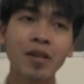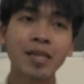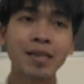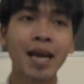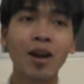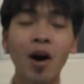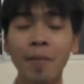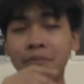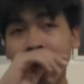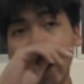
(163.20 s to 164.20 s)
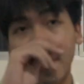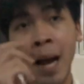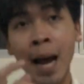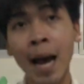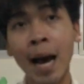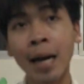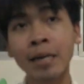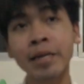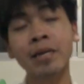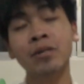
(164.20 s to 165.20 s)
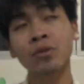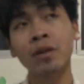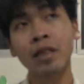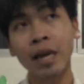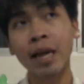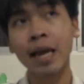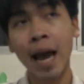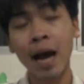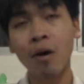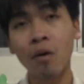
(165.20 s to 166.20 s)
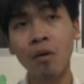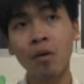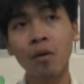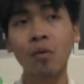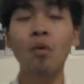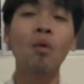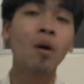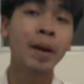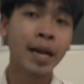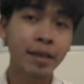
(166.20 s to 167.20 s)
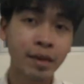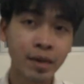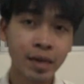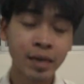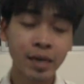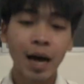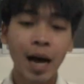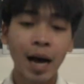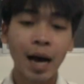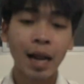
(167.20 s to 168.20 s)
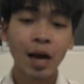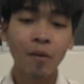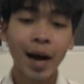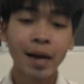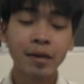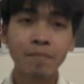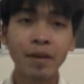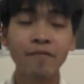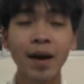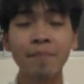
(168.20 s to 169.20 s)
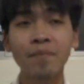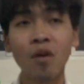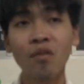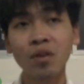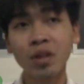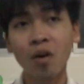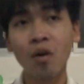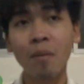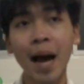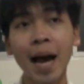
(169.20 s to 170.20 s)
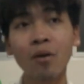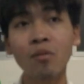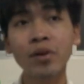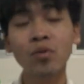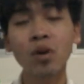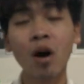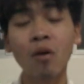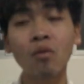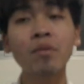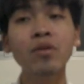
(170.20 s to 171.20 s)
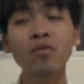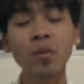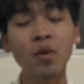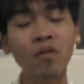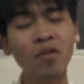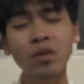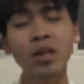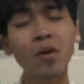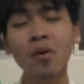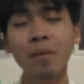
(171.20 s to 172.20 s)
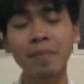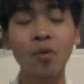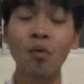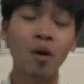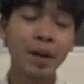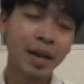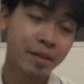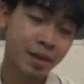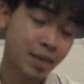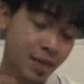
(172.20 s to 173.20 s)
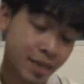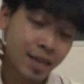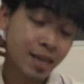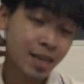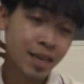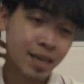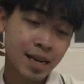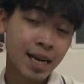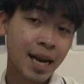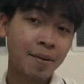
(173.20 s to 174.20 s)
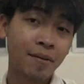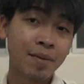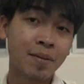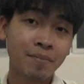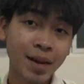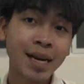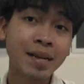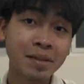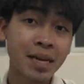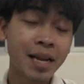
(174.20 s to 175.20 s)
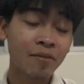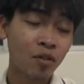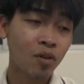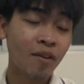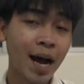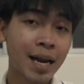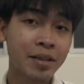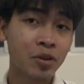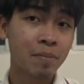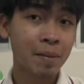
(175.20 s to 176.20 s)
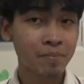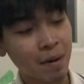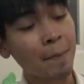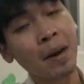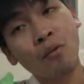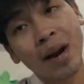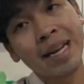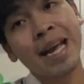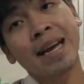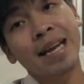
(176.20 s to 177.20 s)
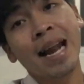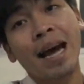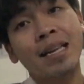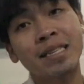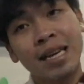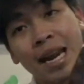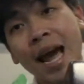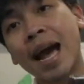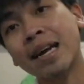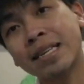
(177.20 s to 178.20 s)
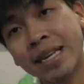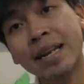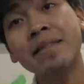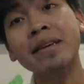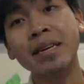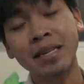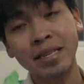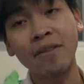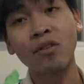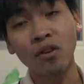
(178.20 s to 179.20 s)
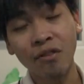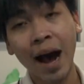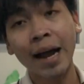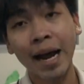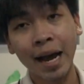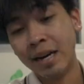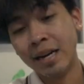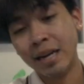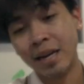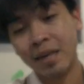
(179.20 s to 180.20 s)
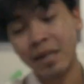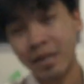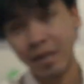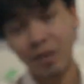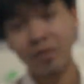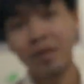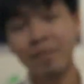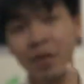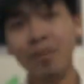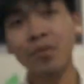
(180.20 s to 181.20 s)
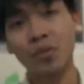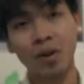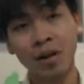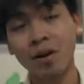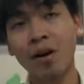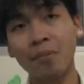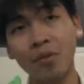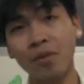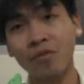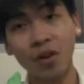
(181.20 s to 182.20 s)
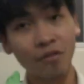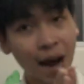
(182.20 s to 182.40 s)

ตั้งแต่รอบ35 1.4 L กูก็ไม่ได้ซื้ออ่าอะไรวะ มีแฟลชโปรโฟโต้พากูไปดูหลอกกูไปดูโปรโฟโต้แบบกูก็ไม่ได้ซื้อเออ ก็เลยกลายเป็นว่าแบบไม่เคยซื้ออะไรจากโฟโต้ไฟล์เลยจนแบบมาเป็นวันดีเนี่ยแหละ ชิ้นแรกที่ได้ซื้อจากโฟโต้ไฟล์นะเออก็ก็รู้สึกมีความสุขก็ต้องขอบคุณโฟล์ไฟ